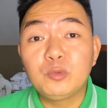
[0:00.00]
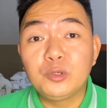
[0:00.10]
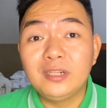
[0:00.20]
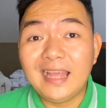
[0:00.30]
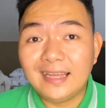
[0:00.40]

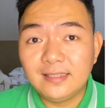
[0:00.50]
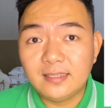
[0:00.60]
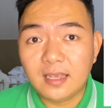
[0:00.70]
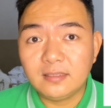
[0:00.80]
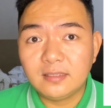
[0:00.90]
Google
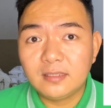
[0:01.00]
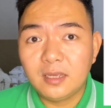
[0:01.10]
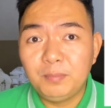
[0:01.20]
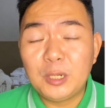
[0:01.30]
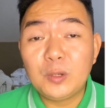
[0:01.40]
AdSense.
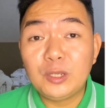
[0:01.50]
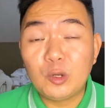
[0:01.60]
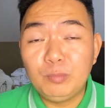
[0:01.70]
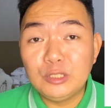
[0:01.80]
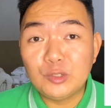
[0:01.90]
Pero kay
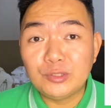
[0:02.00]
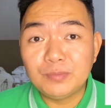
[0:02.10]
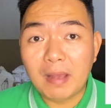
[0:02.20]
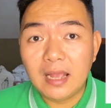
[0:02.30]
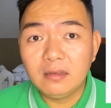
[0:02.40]
Robinson's
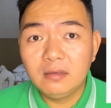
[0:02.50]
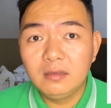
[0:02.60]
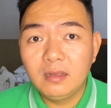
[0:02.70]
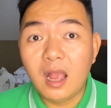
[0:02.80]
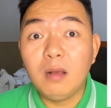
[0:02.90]
Bank,
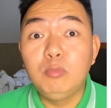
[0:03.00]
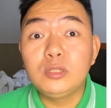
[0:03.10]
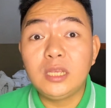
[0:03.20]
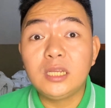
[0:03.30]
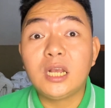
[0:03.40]

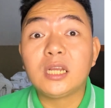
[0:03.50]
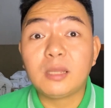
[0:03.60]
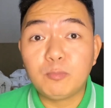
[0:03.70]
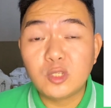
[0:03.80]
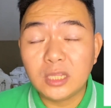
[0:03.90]
aabutin ka ng
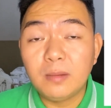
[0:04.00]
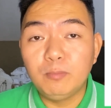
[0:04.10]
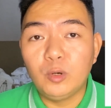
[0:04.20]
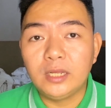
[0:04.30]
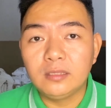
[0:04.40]
katapusan ng
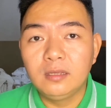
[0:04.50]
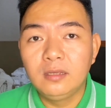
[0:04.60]
buwan.